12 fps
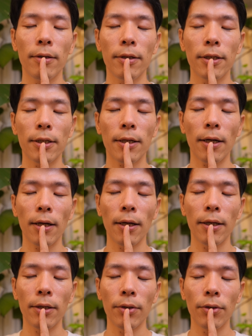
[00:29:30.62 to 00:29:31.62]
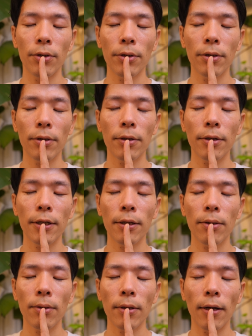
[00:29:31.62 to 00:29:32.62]
口から息をゆっくり
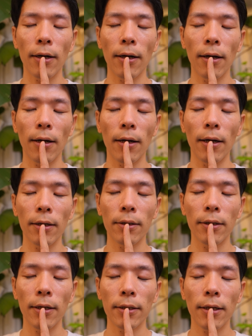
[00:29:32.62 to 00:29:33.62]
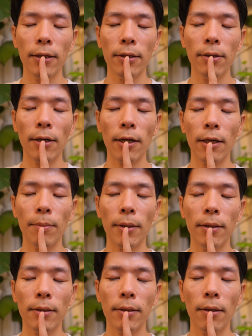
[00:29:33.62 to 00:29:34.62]
と長く優しく吐き
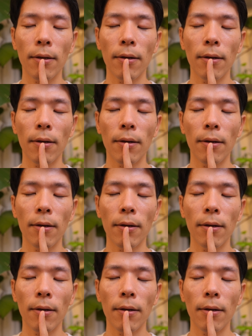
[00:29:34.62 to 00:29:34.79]
ます。